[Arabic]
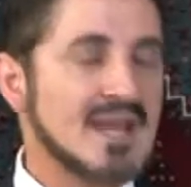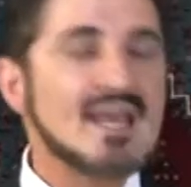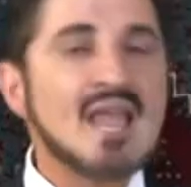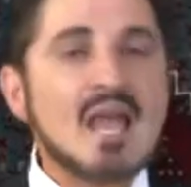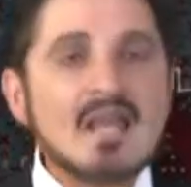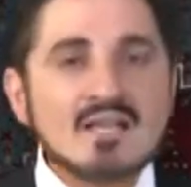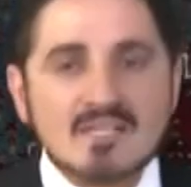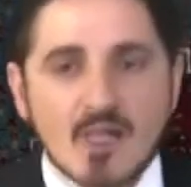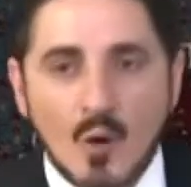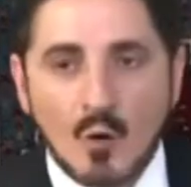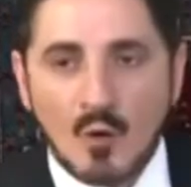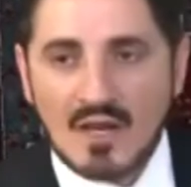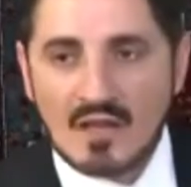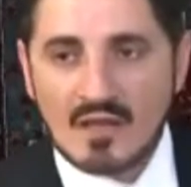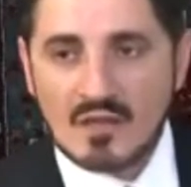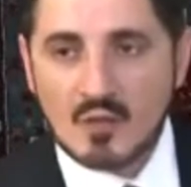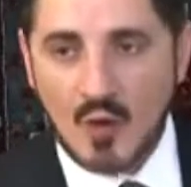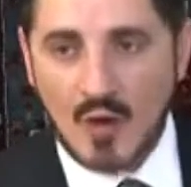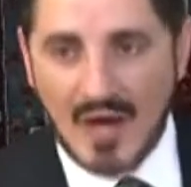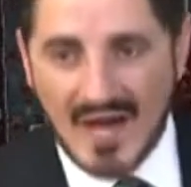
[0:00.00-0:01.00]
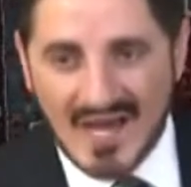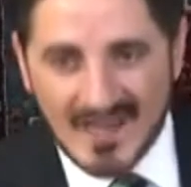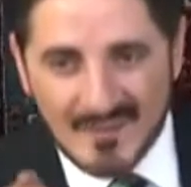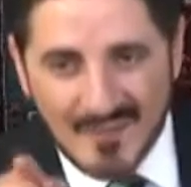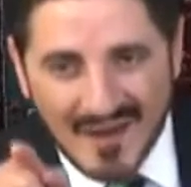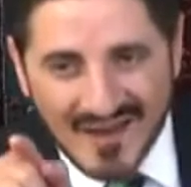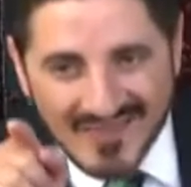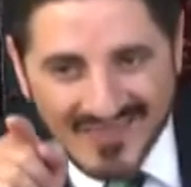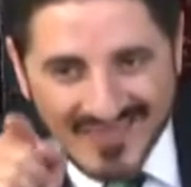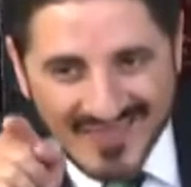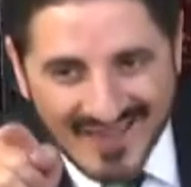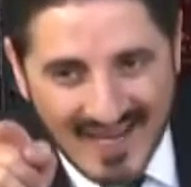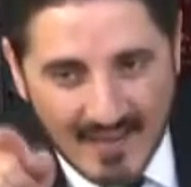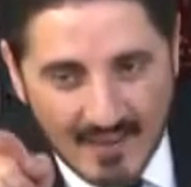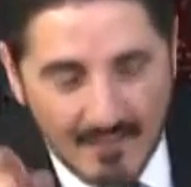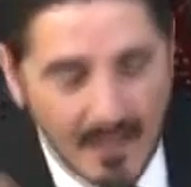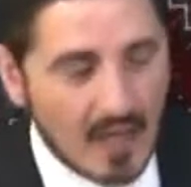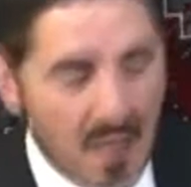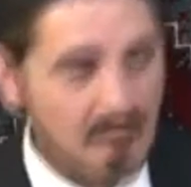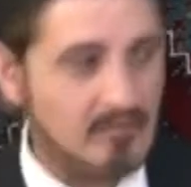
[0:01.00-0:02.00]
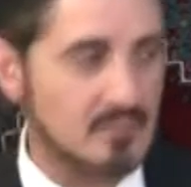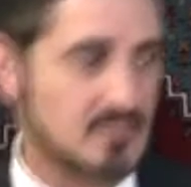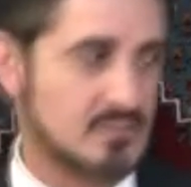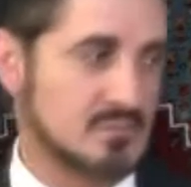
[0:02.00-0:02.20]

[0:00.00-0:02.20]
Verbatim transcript: ليس هو الذي يحارب الظلمة